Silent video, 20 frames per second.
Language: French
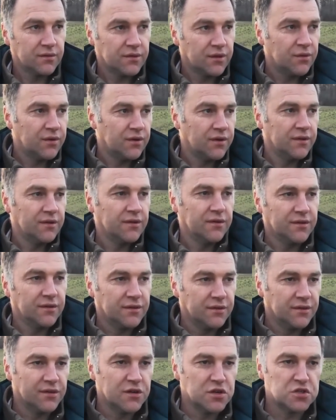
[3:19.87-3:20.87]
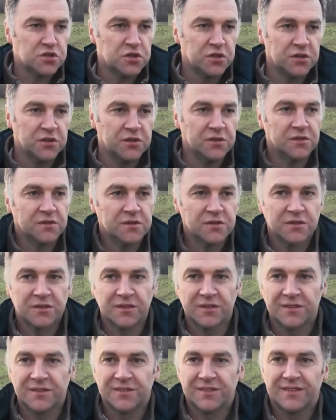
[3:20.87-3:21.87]
d'avoir un champ
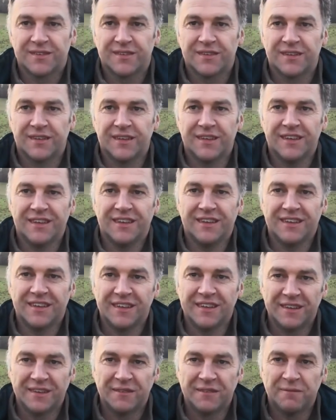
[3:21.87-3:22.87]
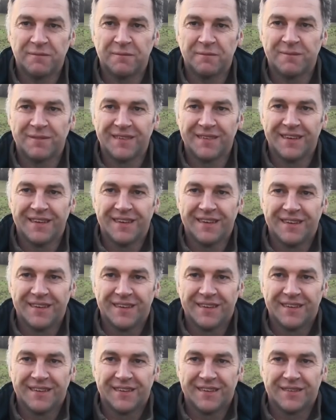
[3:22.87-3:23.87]
très
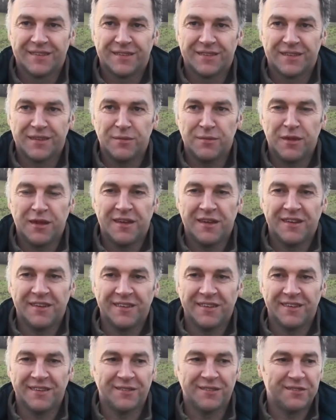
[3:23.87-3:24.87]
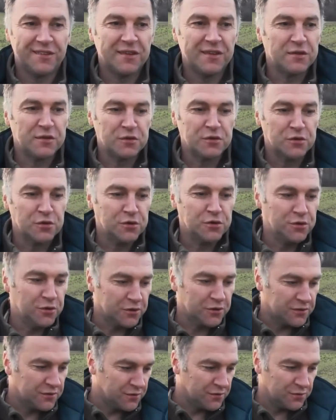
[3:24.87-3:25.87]
très bien, enfin une
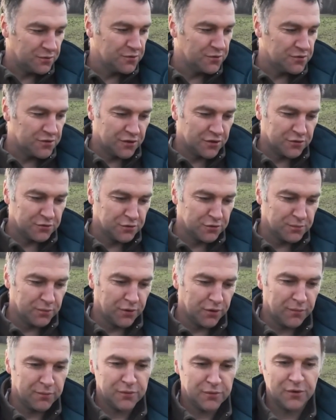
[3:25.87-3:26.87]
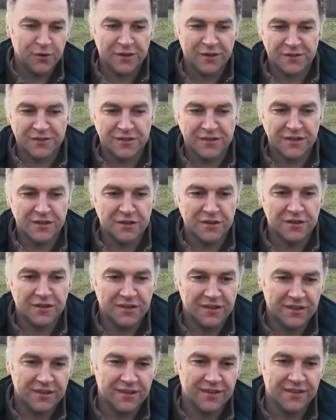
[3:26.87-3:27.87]
culture toute seule, toute propre, quoi, que c'était
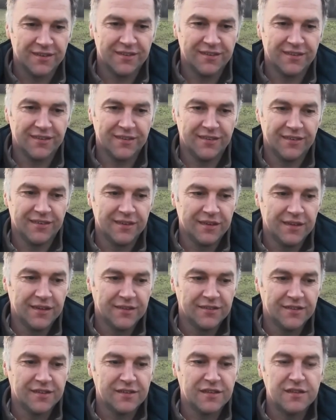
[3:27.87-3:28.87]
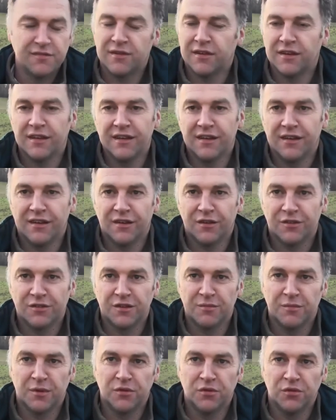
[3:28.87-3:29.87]
c'est ce qu'il fallait alors que
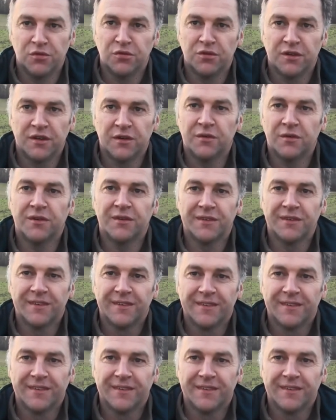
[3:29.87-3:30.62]
c'est pas du tout vrai quoi.